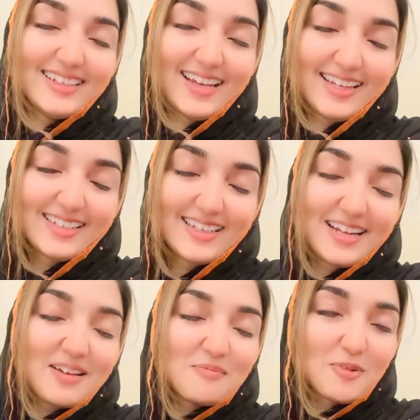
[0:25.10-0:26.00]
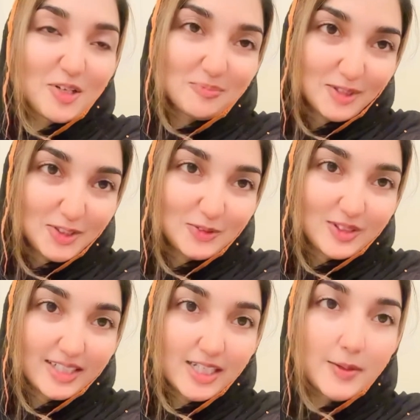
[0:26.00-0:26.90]
खैर बहुत बहुत
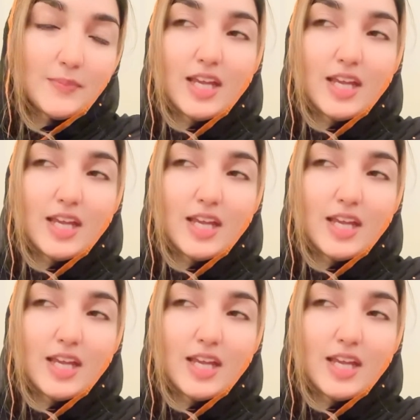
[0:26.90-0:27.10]
शुक्रिया